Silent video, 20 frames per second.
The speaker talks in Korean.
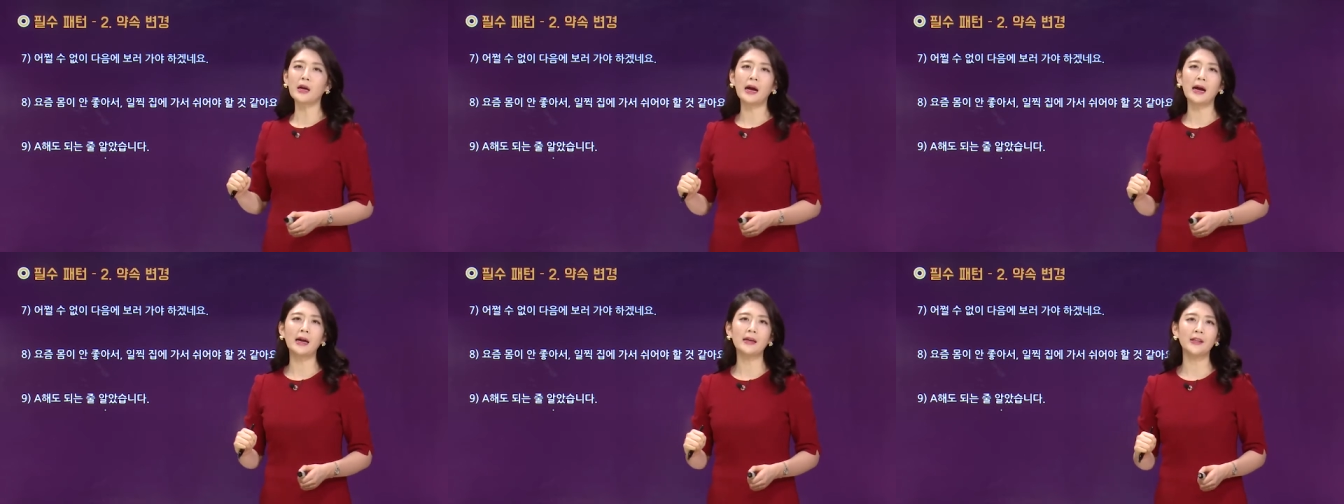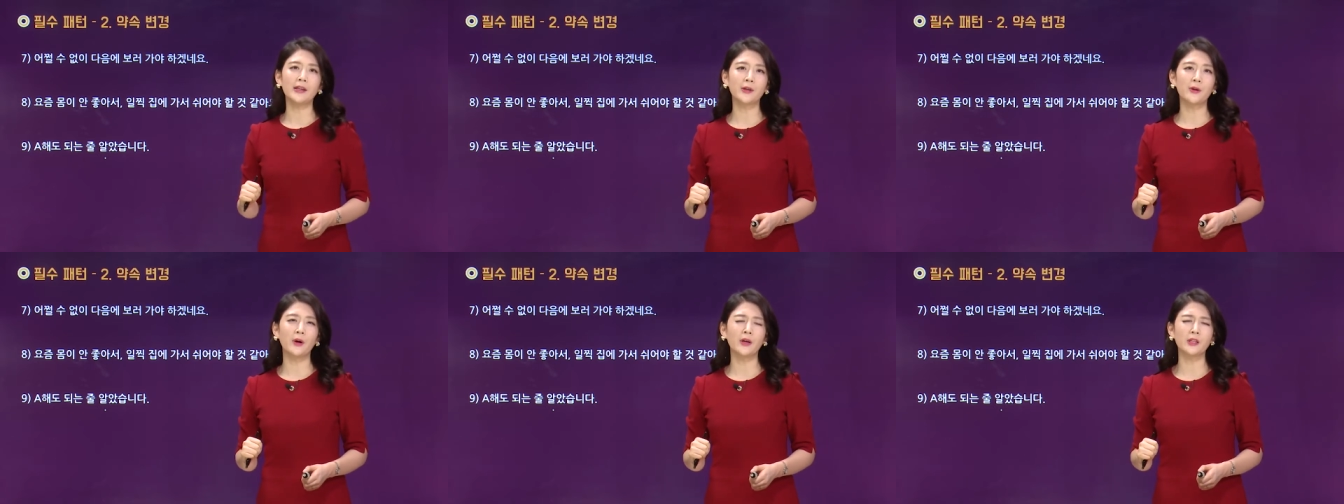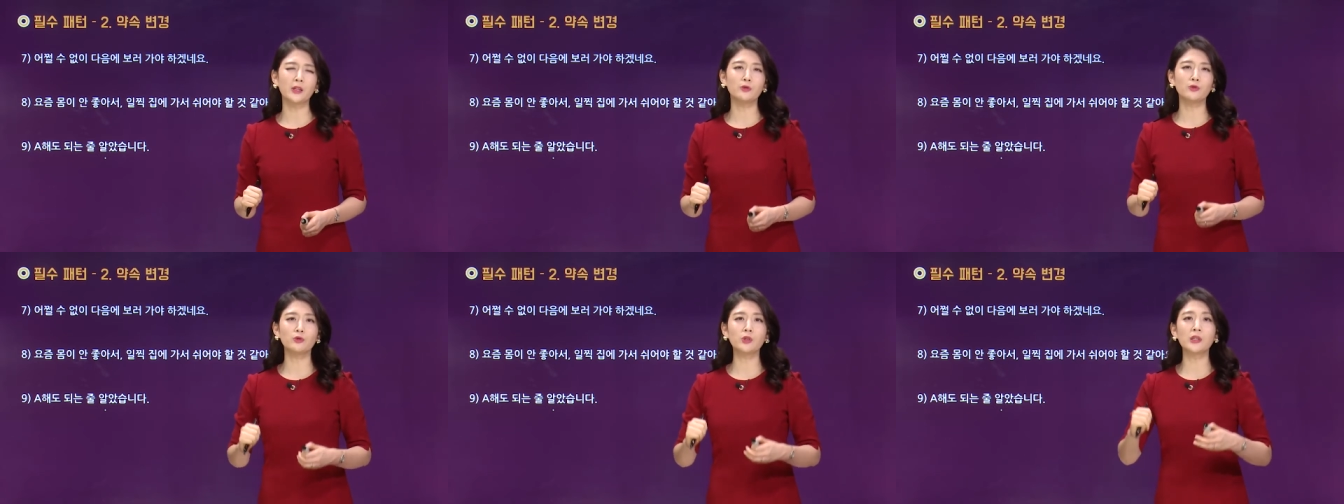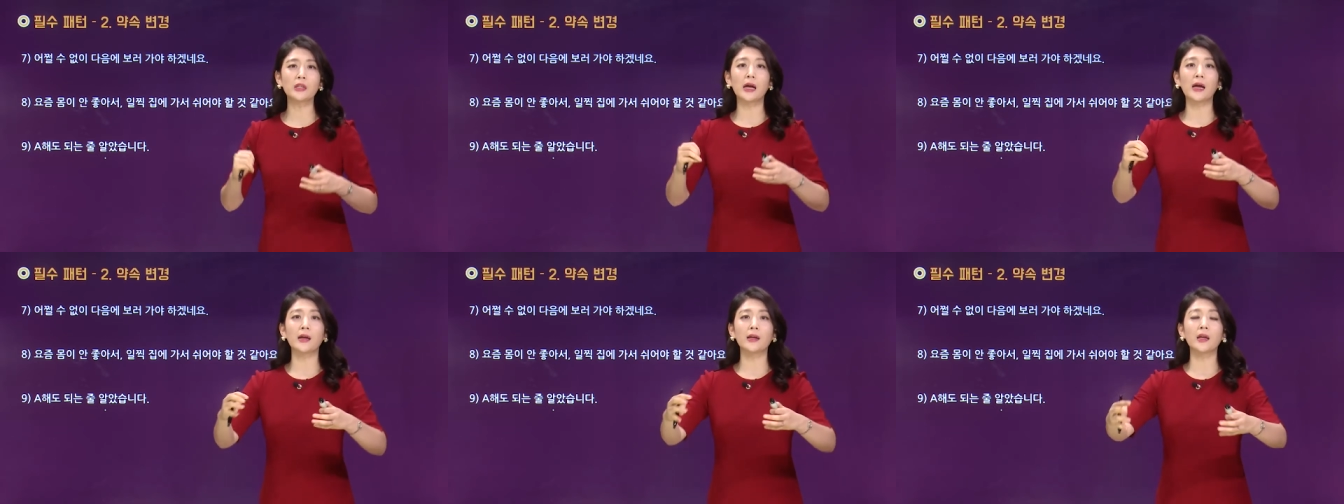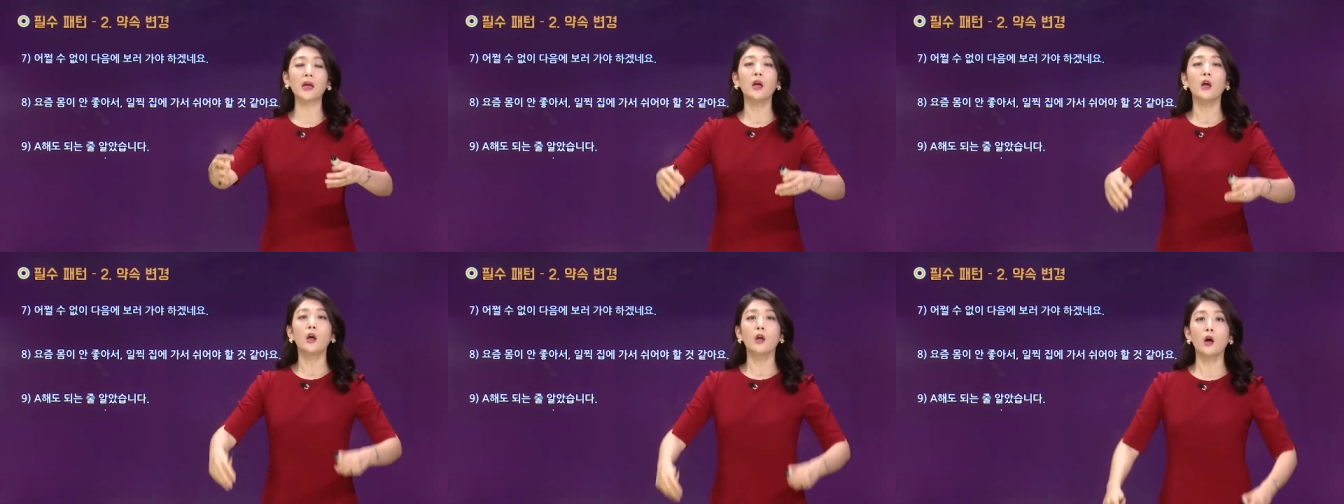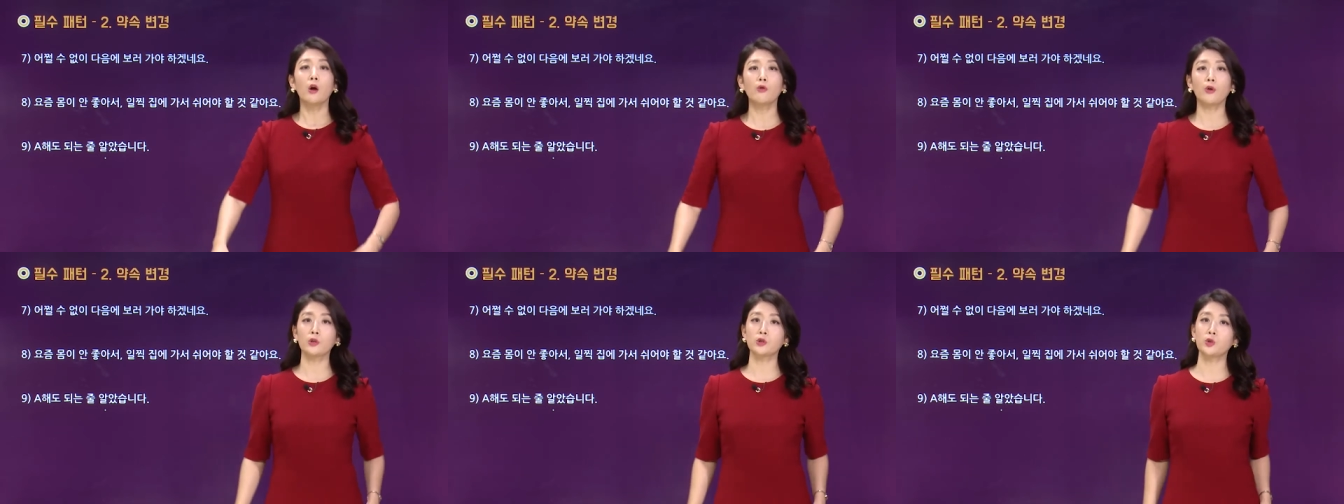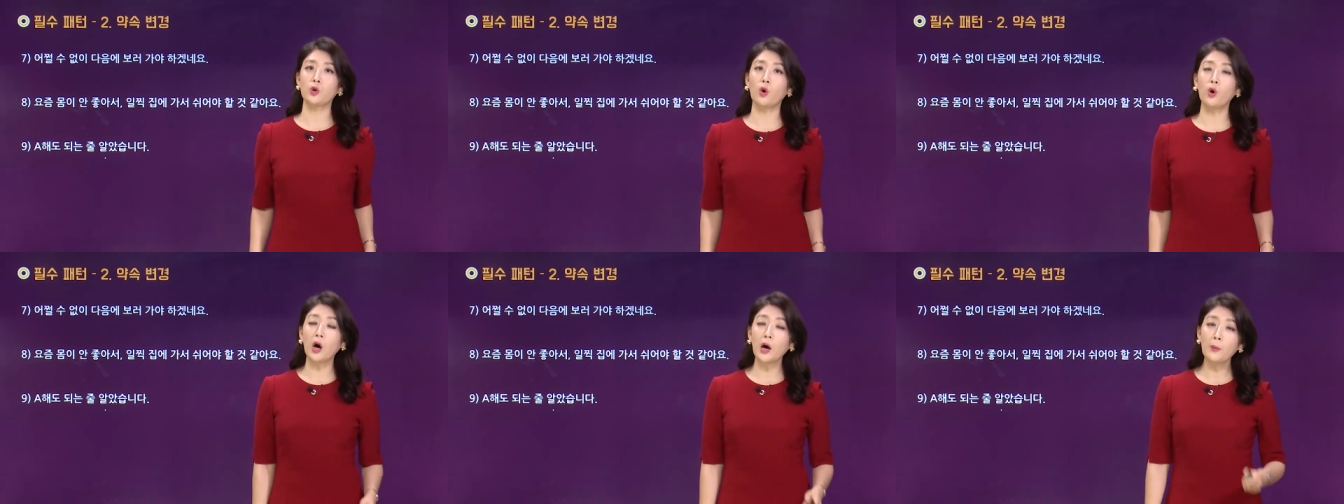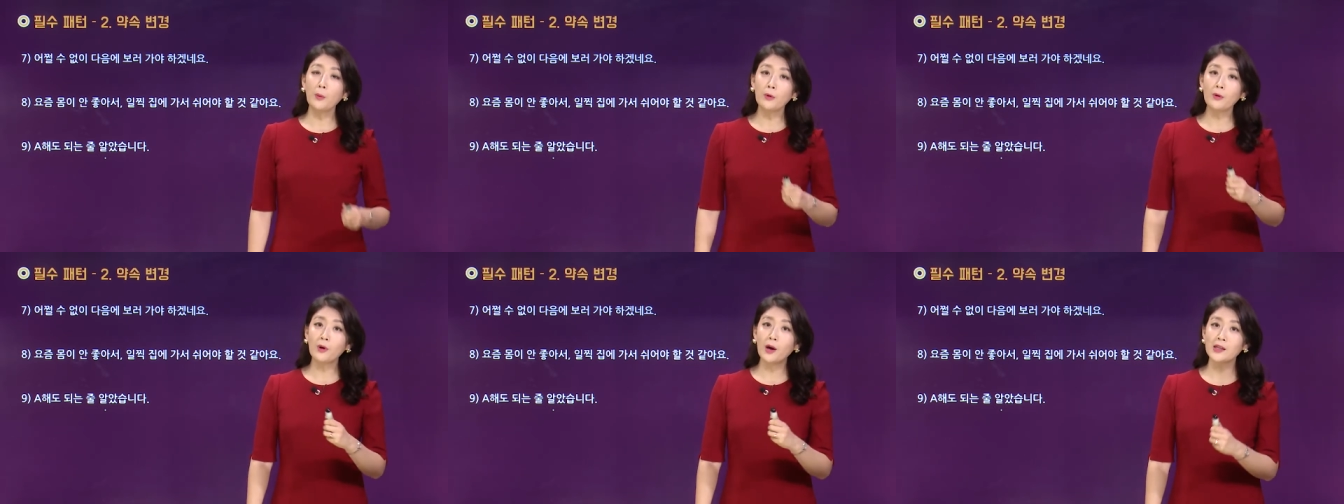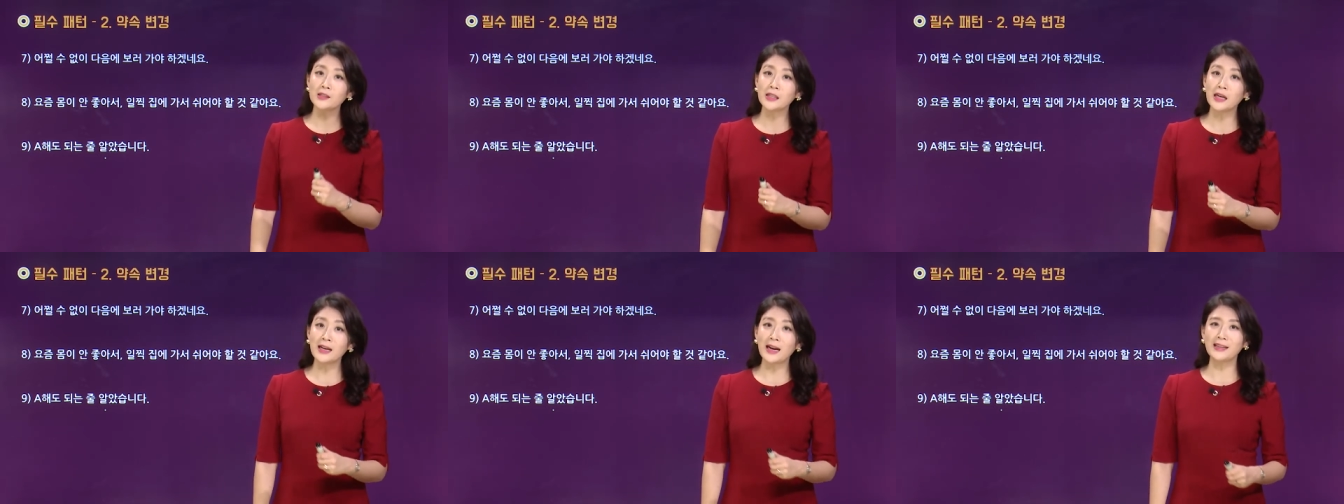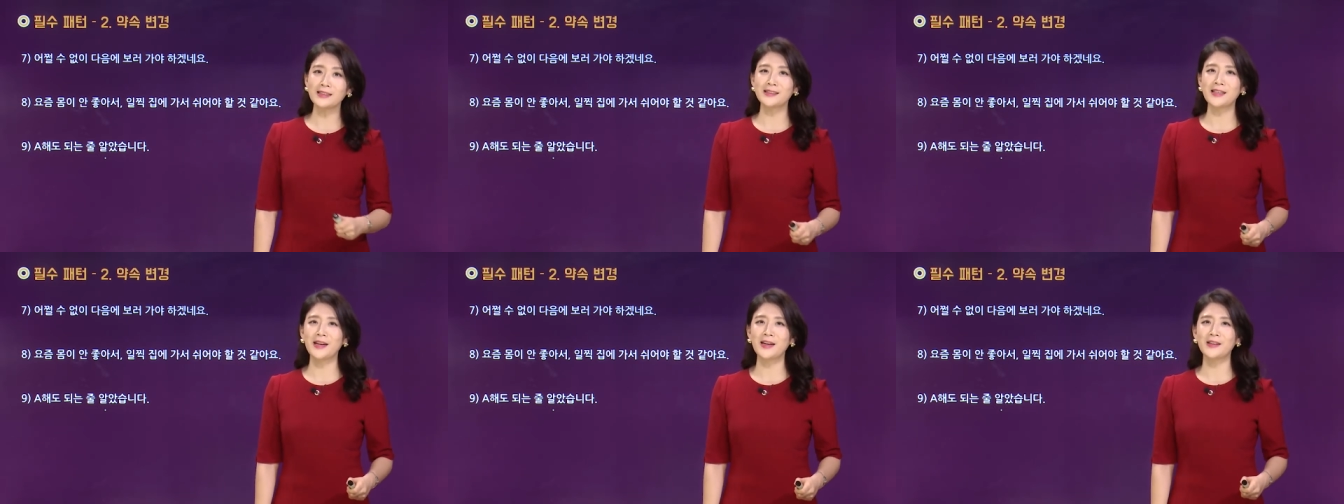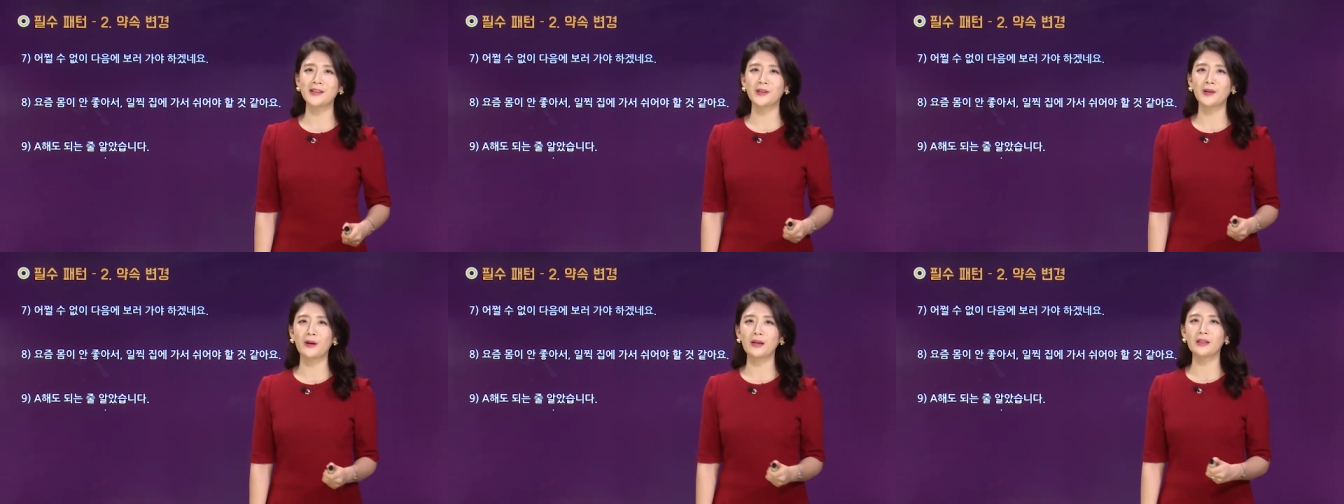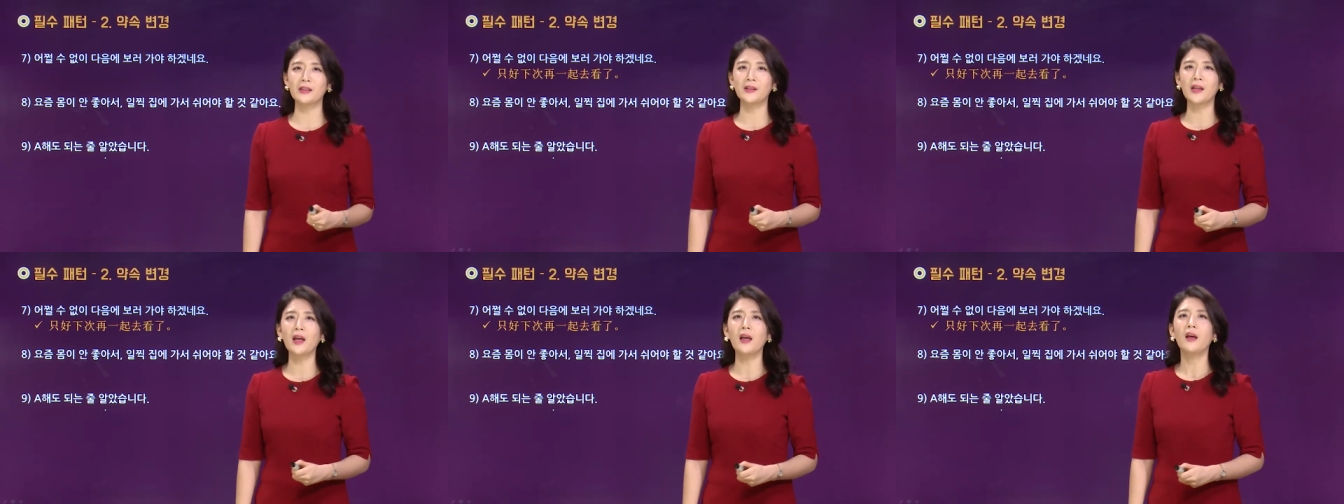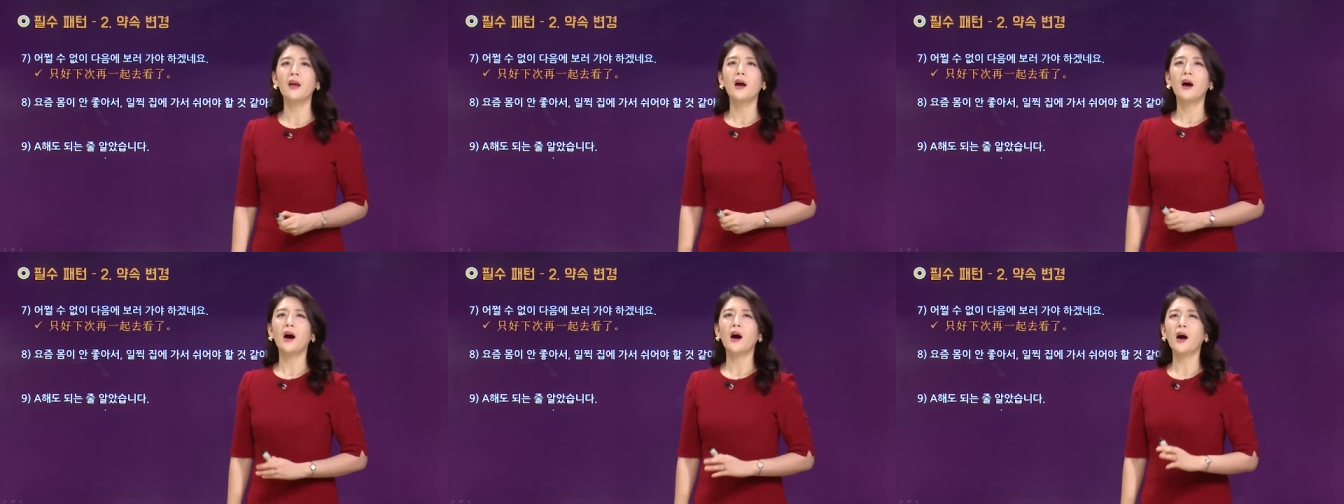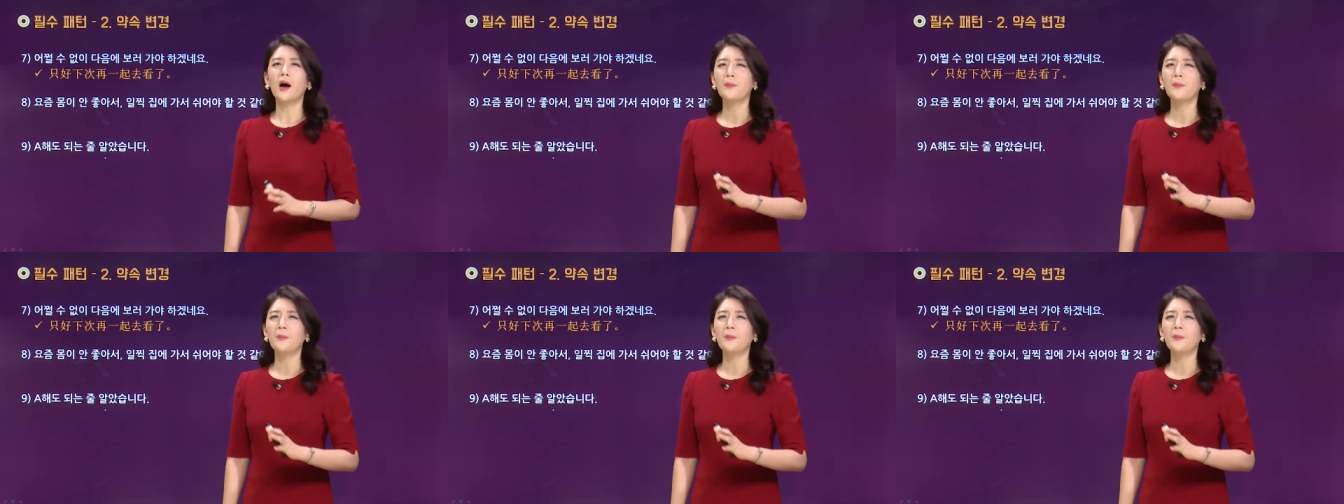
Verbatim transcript: 가야 될 것 같아. 누가 나에게 야, 우리 같이 영화 보러 가자 라는 제안이 들어왔는데 아,